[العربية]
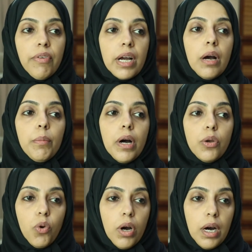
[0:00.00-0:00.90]
فكما
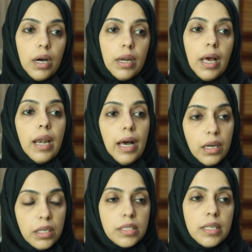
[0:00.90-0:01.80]
يقال
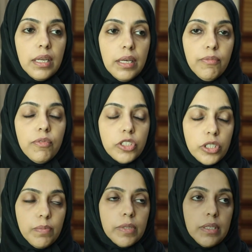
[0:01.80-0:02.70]
العقل السليم في
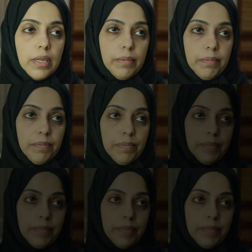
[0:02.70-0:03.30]
الجسم السليم